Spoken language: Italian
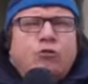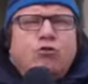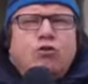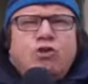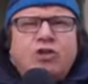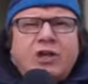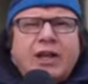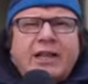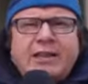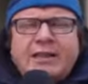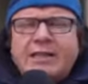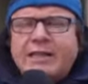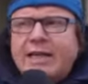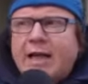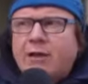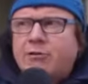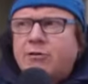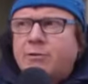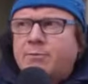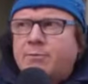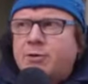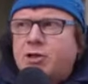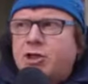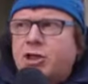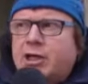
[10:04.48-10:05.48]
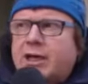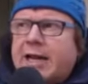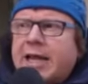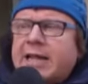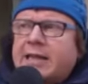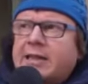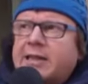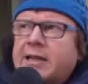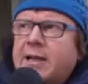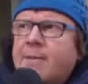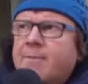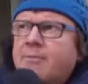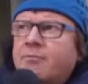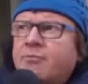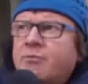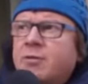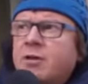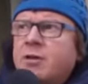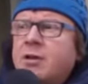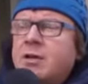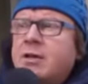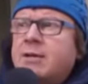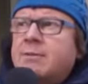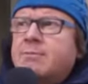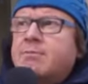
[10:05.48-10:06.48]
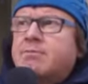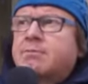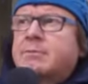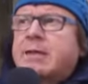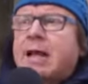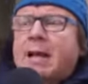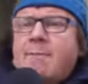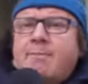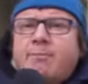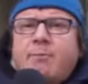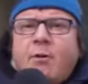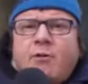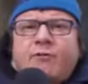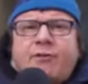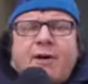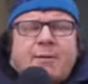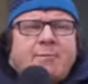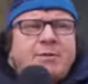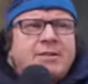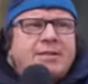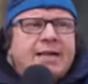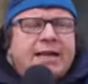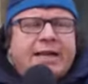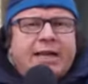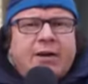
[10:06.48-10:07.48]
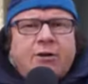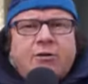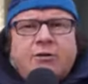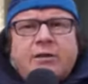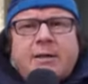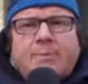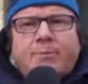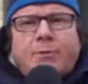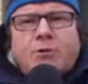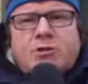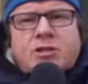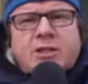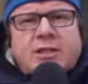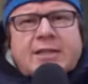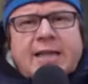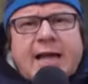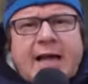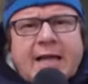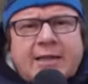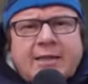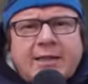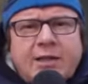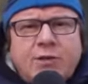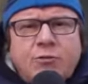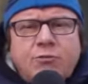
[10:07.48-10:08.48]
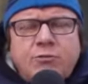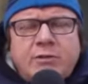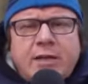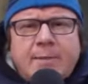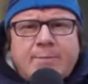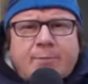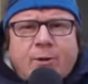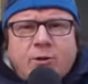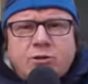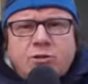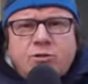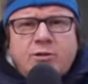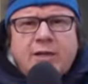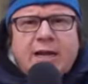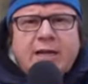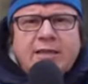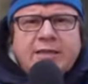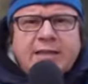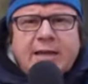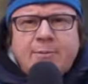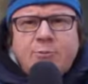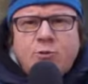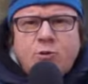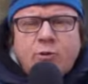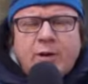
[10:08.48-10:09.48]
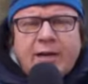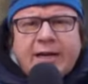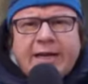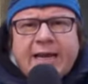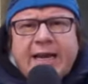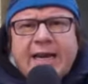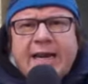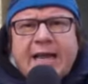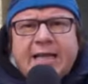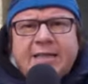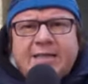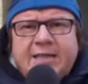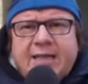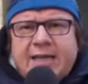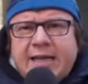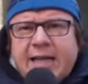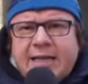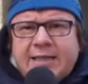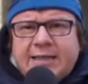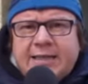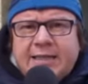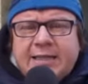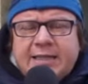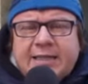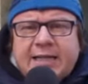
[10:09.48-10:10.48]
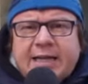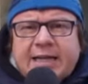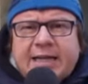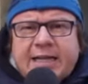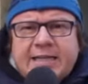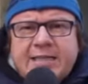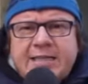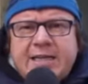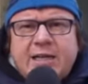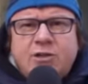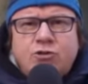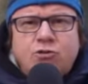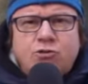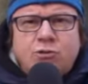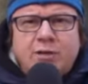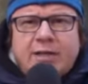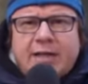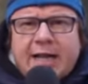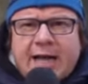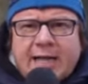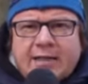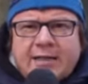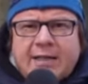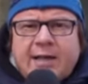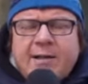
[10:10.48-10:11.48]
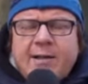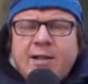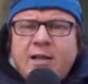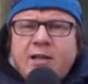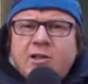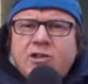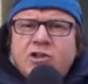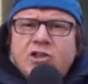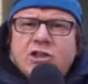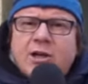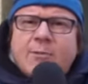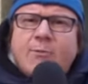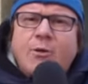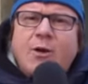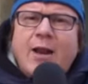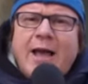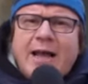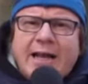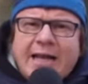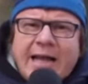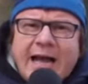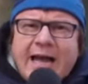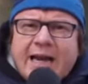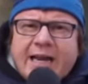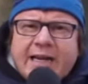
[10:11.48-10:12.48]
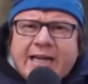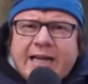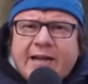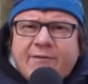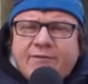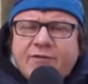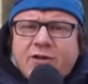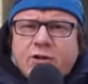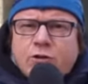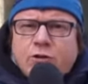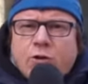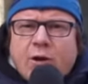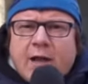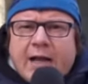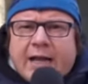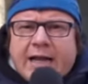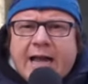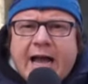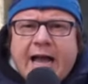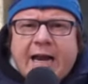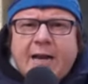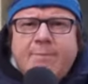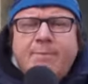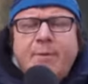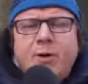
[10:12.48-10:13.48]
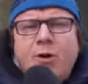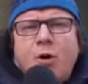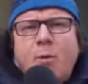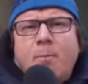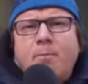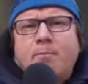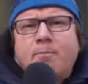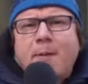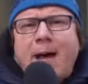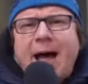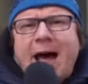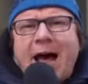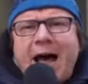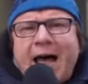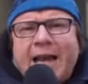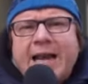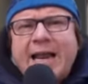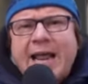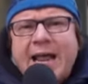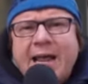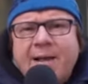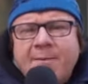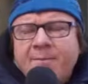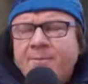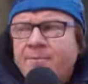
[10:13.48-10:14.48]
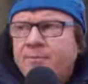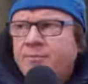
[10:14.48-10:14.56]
un centinaio di biciclette tempo fa mi sa che erano depositate in un deposito di Altamura che è la, la ditta che si è aggiudicata diciamo, la gara, che ha vinto la gara, però pare